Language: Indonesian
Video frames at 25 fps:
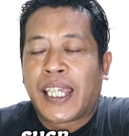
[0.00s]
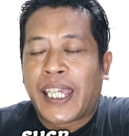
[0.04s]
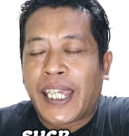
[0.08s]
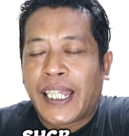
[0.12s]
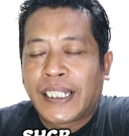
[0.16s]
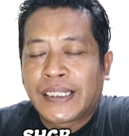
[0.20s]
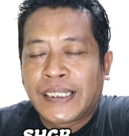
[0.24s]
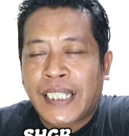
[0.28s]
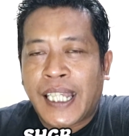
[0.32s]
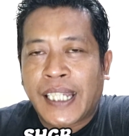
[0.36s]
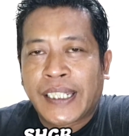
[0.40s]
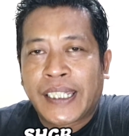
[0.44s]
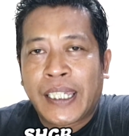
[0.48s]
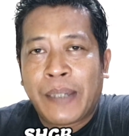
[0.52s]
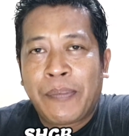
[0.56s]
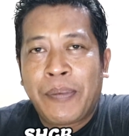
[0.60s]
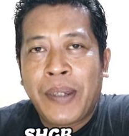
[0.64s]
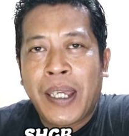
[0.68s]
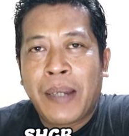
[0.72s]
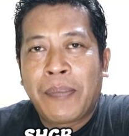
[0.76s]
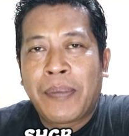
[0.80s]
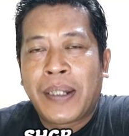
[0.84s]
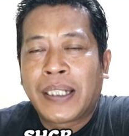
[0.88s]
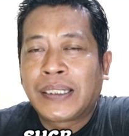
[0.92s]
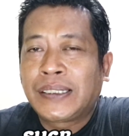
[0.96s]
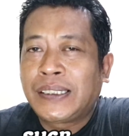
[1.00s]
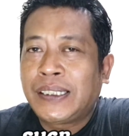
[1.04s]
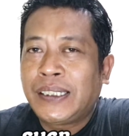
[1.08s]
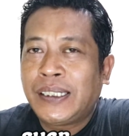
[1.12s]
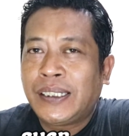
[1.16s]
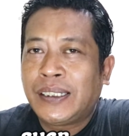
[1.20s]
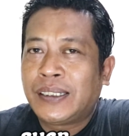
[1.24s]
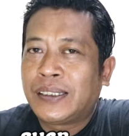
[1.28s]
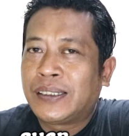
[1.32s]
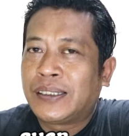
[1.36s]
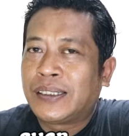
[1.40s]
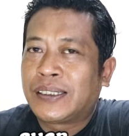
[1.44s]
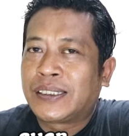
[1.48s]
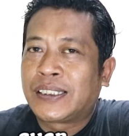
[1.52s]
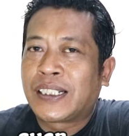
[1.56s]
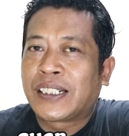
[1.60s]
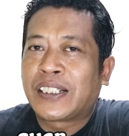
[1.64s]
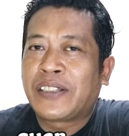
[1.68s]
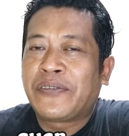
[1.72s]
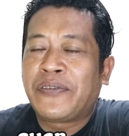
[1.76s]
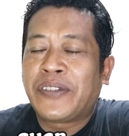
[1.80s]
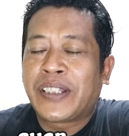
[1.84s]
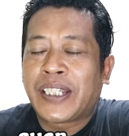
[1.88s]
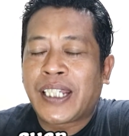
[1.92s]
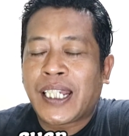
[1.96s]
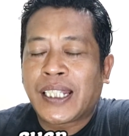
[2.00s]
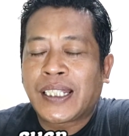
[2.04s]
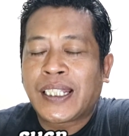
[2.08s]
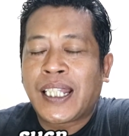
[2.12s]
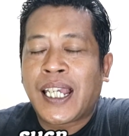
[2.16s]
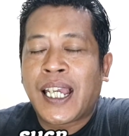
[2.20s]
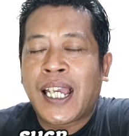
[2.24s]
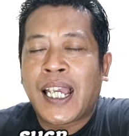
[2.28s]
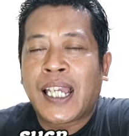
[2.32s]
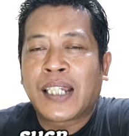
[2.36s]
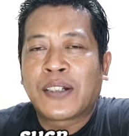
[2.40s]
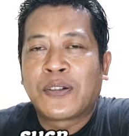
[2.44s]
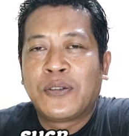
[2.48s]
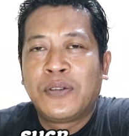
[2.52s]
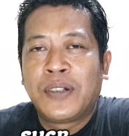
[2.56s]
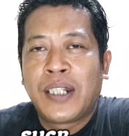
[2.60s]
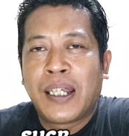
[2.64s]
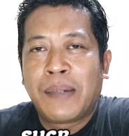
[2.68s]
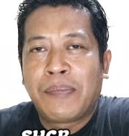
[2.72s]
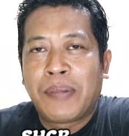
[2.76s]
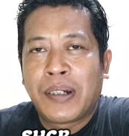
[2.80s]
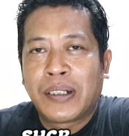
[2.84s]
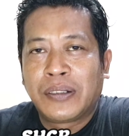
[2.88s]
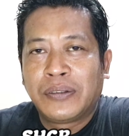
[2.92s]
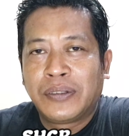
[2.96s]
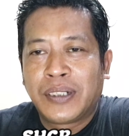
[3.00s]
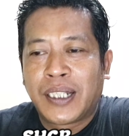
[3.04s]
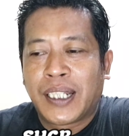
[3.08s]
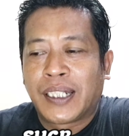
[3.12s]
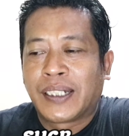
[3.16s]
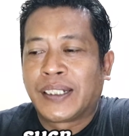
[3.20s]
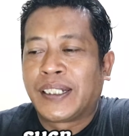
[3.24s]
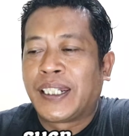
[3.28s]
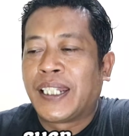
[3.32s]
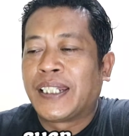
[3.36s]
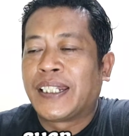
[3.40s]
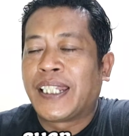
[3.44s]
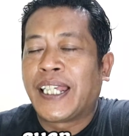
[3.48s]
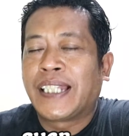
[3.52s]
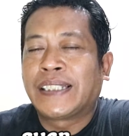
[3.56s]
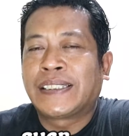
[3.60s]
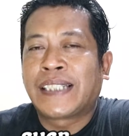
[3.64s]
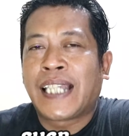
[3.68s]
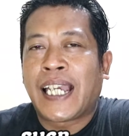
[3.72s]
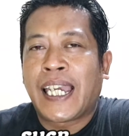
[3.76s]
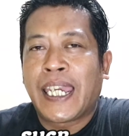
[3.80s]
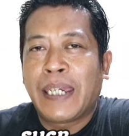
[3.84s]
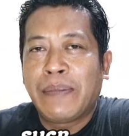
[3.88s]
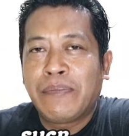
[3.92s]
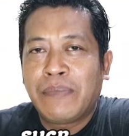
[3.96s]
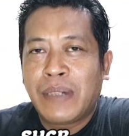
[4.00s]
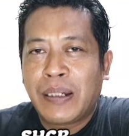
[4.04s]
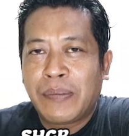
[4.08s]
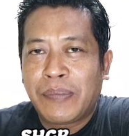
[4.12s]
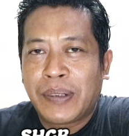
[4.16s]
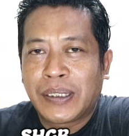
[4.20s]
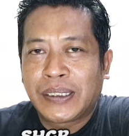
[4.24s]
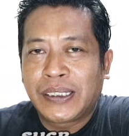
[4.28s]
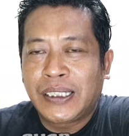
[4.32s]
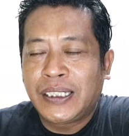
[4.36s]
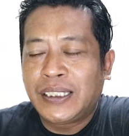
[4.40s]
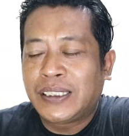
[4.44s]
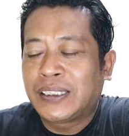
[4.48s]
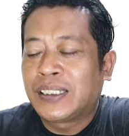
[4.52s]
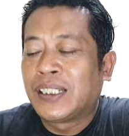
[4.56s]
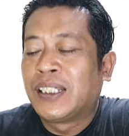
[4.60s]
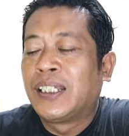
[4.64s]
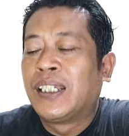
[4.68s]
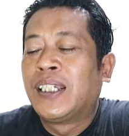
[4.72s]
SHGP apa sih? Sertifikat Hak Guna Bangunan dan SHM apa sih?